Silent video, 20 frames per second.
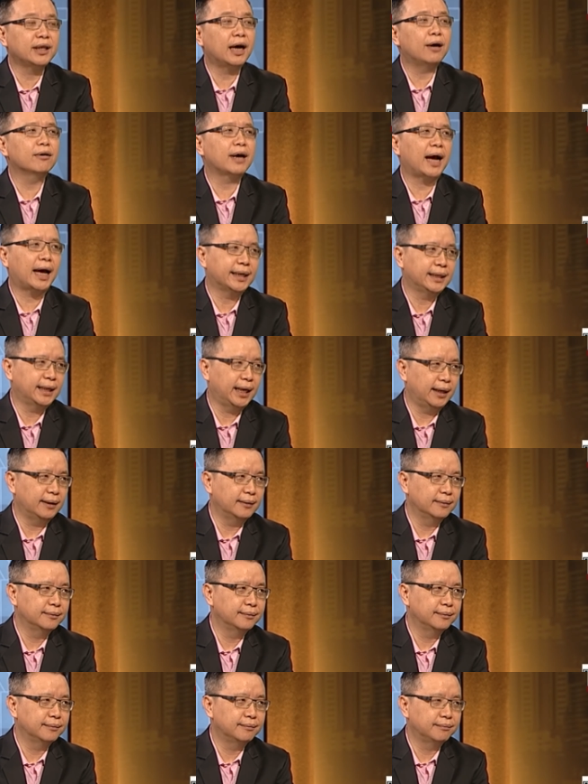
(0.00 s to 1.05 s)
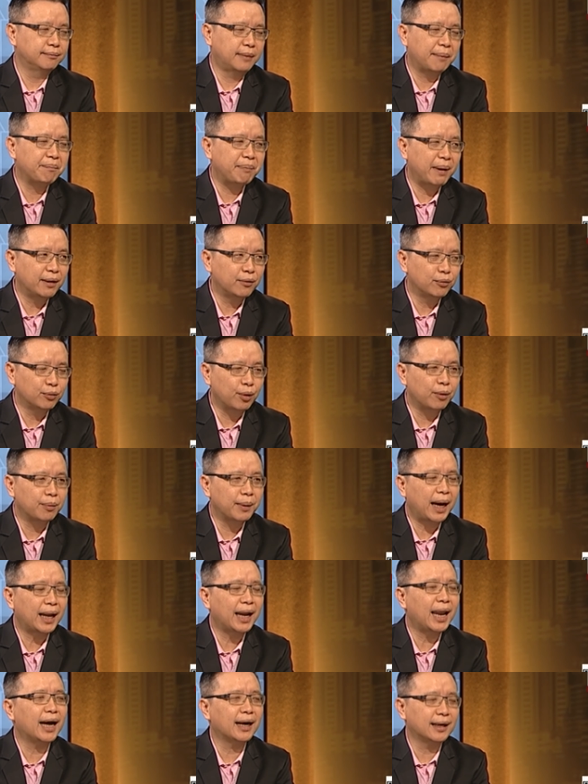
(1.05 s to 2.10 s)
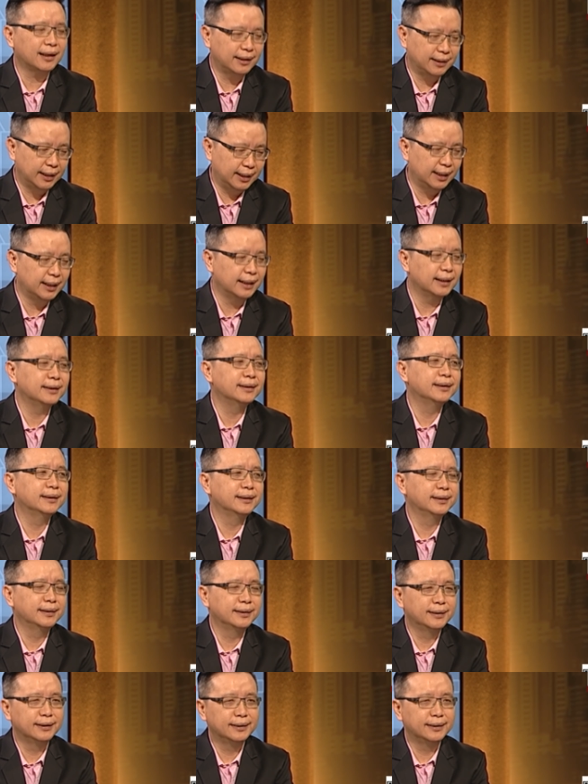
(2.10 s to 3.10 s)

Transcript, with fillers: เท่ากันเนี่ยมันเป็นอุดมคติณันั้นอ่ะแต่ว่าปัญหา